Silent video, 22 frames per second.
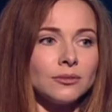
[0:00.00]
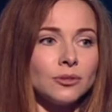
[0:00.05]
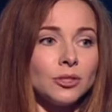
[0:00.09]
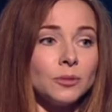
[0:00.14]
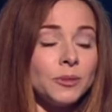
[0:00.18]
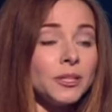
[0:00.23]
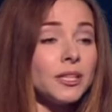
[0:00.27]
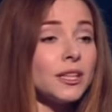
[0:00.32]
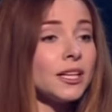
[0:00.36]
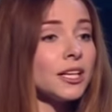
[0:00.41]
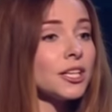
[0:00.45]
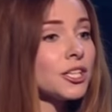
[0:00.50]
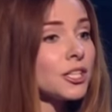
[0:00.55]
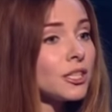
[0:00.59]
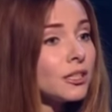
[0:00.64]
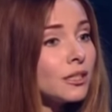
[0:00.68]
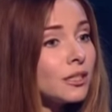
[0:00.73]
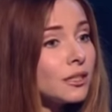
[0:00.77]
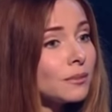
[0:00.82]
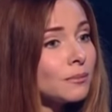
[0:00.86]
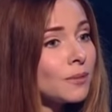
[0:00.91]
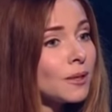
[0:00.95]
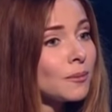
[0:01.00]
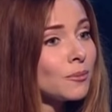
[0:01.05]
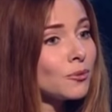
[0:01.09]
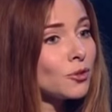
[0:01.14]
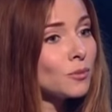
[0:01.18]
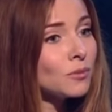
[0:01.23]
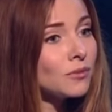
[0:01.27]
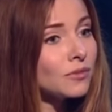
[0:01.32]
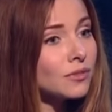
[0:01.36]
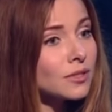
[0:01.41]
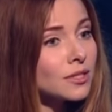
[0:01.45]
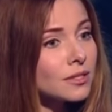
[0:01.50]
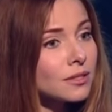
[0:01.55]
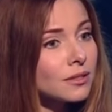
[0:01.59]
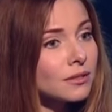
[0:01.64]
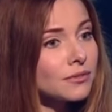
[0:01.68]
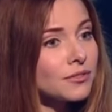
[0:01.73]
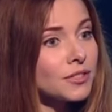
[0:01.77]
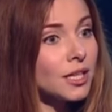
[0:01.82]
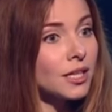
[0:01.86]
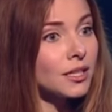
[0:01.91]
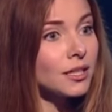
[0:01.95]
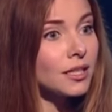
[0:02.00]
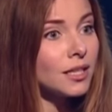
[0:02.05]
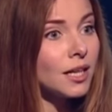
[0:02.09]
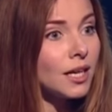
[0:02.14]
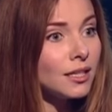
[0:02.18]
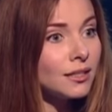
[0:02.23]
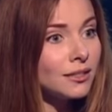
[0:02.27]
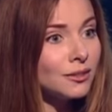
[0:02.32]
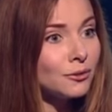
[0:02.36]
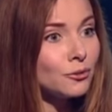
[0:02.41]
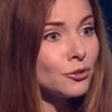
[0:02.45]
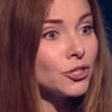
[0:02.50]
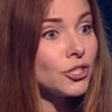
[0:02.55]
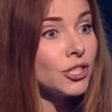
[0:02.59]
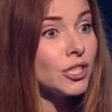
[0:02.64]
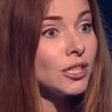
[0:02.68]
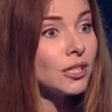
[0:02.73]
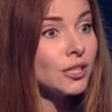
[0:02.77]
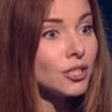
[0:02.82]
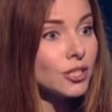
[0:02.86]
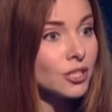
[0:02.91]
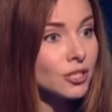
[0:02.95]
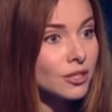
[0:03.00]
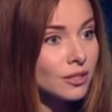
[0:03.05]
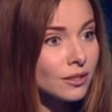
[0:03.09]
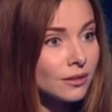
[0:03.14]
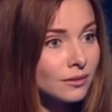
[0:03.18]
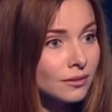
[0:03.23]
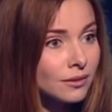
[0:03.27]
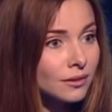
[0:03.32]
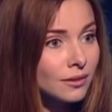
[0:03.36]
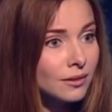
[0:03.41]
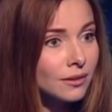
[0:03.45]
его, и предложила попробоваться в театральное училище.